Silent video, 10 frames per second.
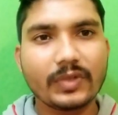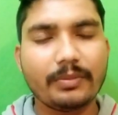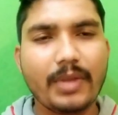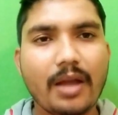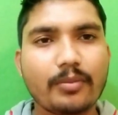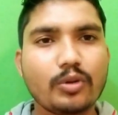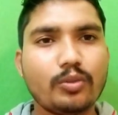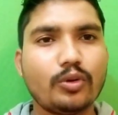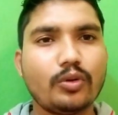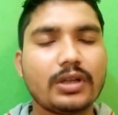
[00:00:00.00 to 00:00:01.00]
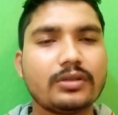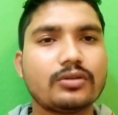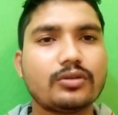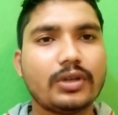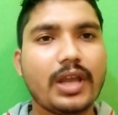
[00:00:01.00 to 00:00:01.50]
मैं आपको बोलूँगा
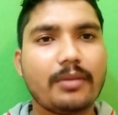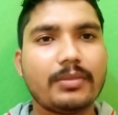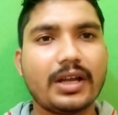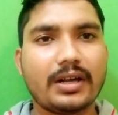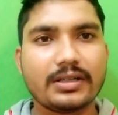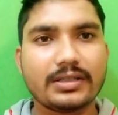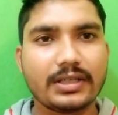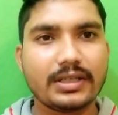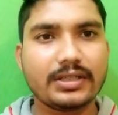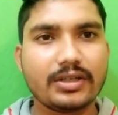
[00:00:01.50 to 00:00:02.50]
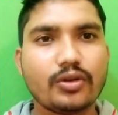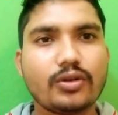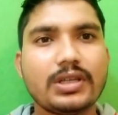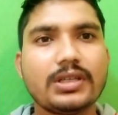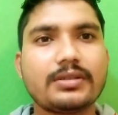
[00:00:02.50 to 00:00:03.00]
दोस्तों कि आप गरड़ से कीजिए
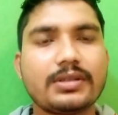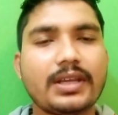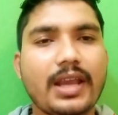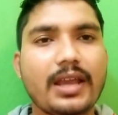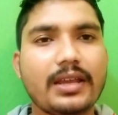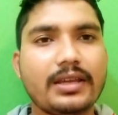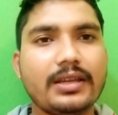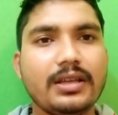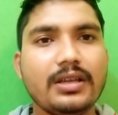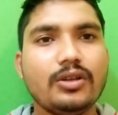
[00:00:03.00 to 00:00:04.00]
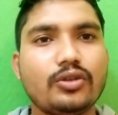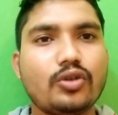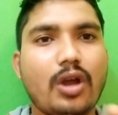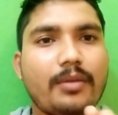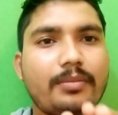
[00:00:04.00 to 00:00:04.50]
क्योंकि इससे क्या है कि
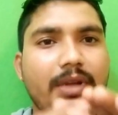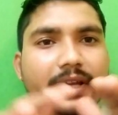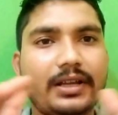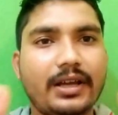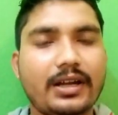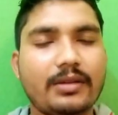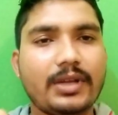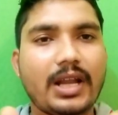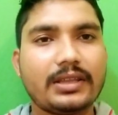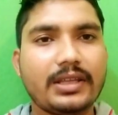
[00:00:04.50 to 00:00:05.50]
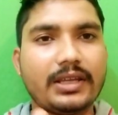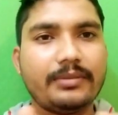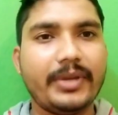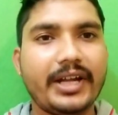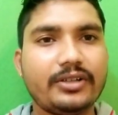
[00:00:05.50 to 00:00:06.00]
जो आप एक गरड़ बनाते हैं
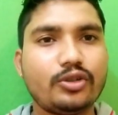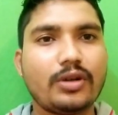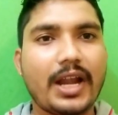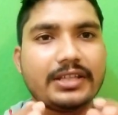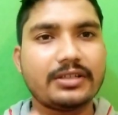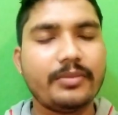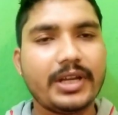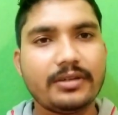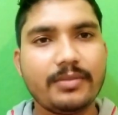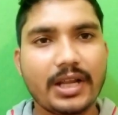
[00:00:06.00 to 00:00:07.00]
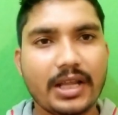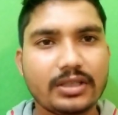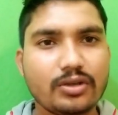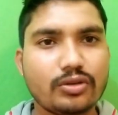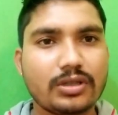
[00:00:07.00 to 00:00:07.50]
एक बेड जो राइस्ड बेड
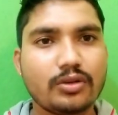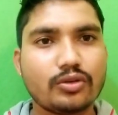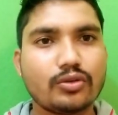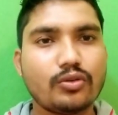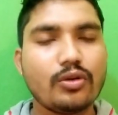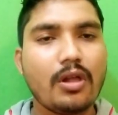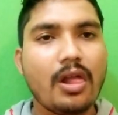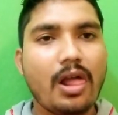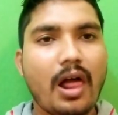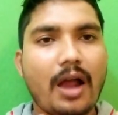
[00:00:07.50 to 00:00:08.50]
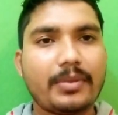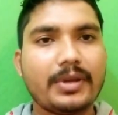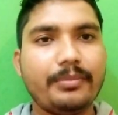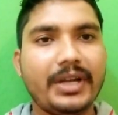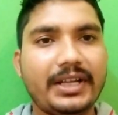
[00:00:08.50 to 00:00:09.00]
बनाते हैं उससे दोस्तों आपकी
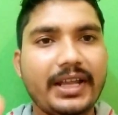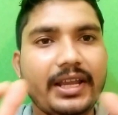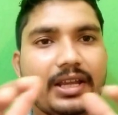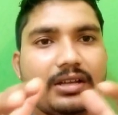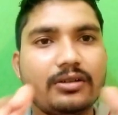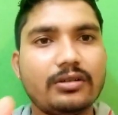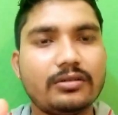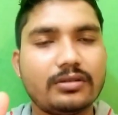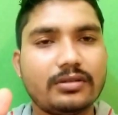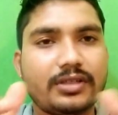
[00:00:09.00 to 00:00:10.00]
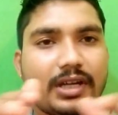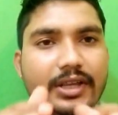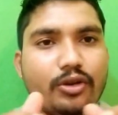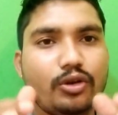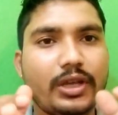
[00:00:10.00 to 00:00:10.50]
मिट्टी एक
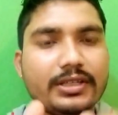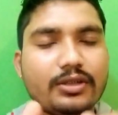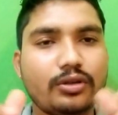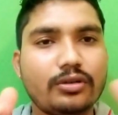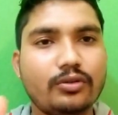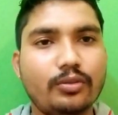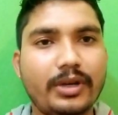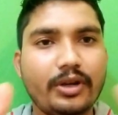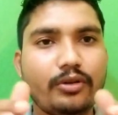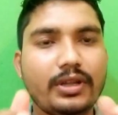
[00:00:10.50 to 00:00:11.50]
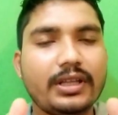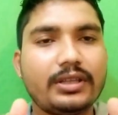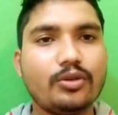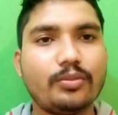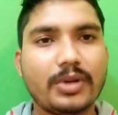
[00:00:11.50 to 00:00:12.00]
चढ़ी हुई ऐसी उभरी हुई
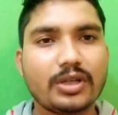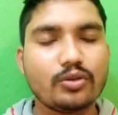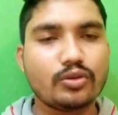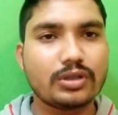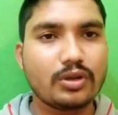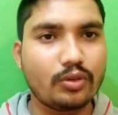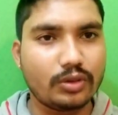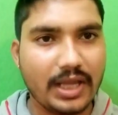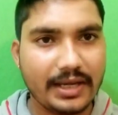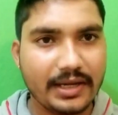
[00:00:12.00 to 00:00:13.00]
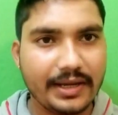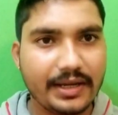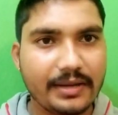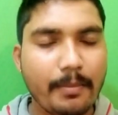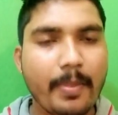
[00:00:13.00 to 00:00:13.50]
रहती ऊपर तो उससे होता ये
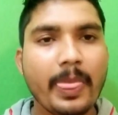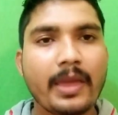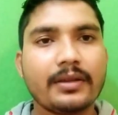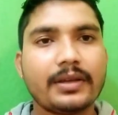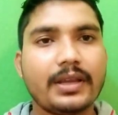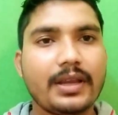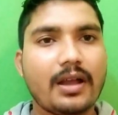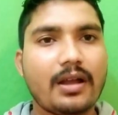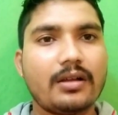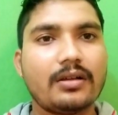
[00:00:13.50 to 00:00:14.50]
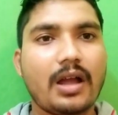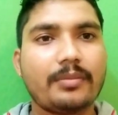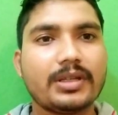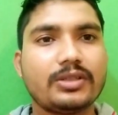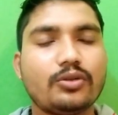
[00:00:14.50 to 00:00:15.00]
है कि
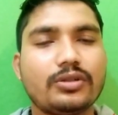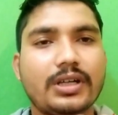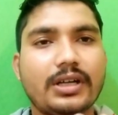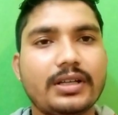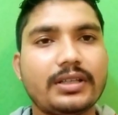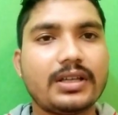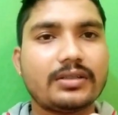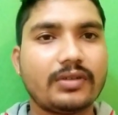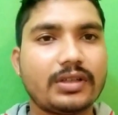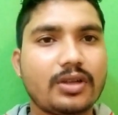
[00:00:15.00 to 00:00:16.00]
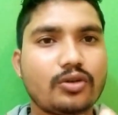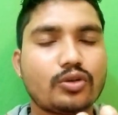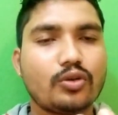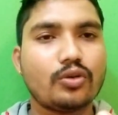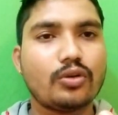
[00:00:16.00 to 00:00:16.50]
आपकी जो जड़ रहती है अश्वगंधा
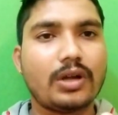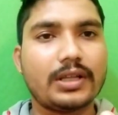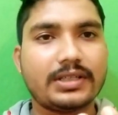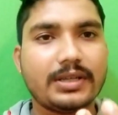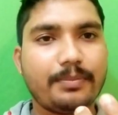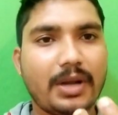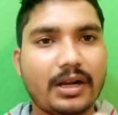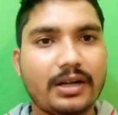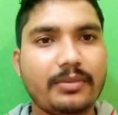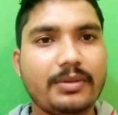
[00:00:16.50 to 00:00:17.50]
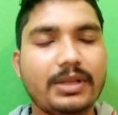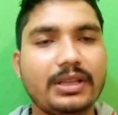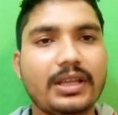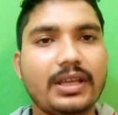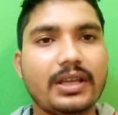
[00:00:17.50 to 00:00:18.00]
उसको अच्छी पकड़ भी
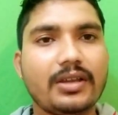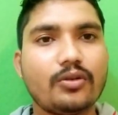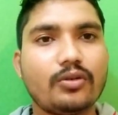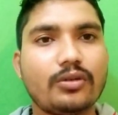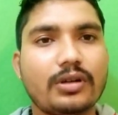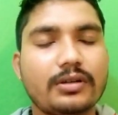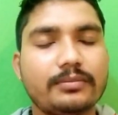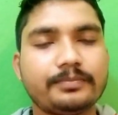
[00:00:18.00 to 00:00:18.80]
मिलती है और